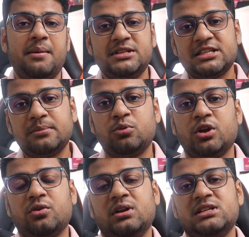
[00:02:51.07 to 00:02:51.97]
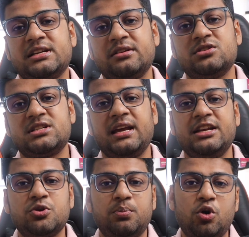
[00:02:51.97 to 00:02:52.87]
আমি যেটা মনে করি সেটা হচ্ছে
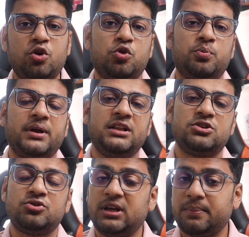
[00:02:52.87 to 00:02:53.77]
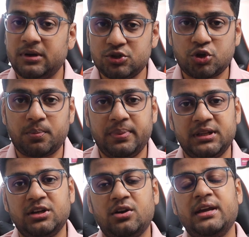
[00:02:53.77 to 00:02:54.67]
এইসব বড় কোম্পানিতে যদি আপনার জব
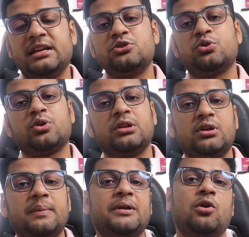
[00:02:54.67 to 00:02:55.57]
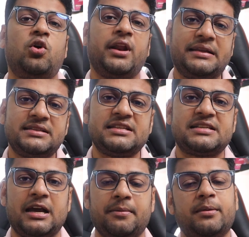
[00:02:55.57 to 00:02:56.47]
পেতে হয় এর জন্য কিন্তু আপনার অনেক
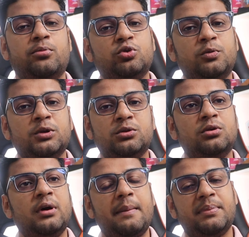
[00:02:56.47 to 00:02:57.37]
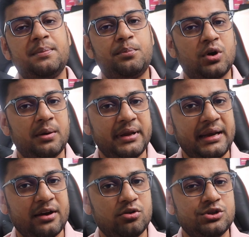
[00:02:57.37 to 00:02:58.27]
জিনিস লাগবে প্রথমত আপনার প্রোগ্রামিং
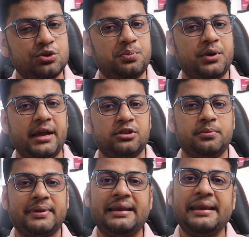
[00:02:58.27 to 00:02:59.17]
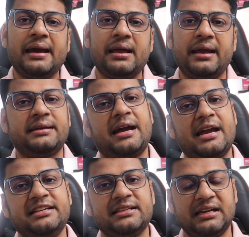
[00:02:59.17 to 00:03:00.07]
ল্যাঙ্গুয়েজের উপরে একদম ক্লিয়ার একটা
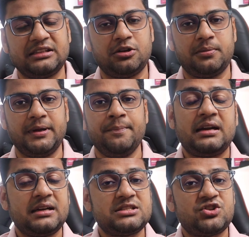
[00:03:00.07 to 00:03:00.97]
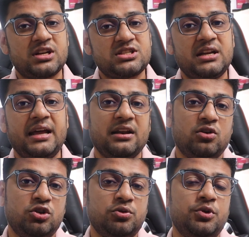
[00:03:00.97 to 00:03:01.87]
আইডিয়া থাকতে হবে ডাটা স্ট্রাকচার
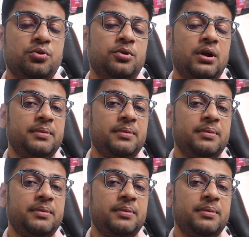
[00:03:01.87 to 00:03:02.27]
অ্যালগোরিদমের উপর